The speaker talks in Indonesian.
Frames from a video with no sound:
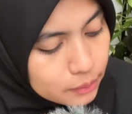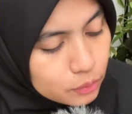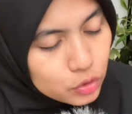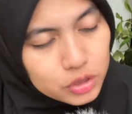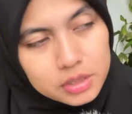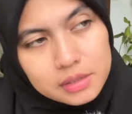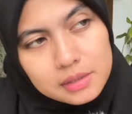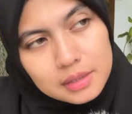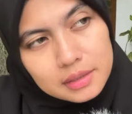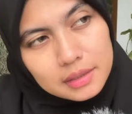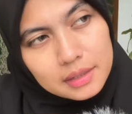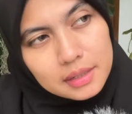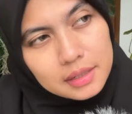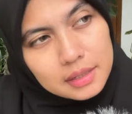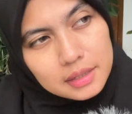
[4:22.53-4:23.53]

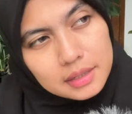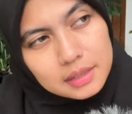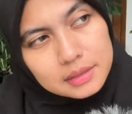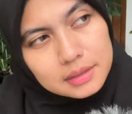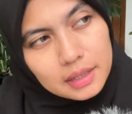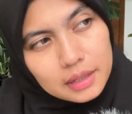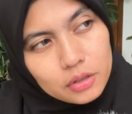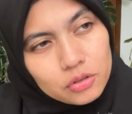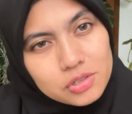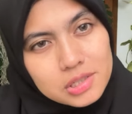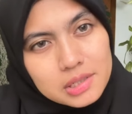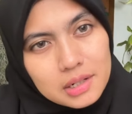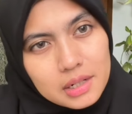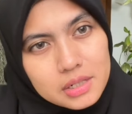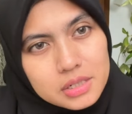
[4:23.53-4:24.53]
monstera Thai
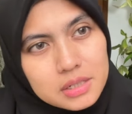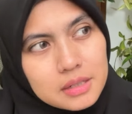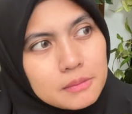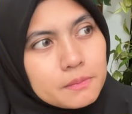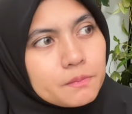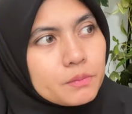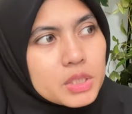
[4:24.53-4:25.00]
Constellation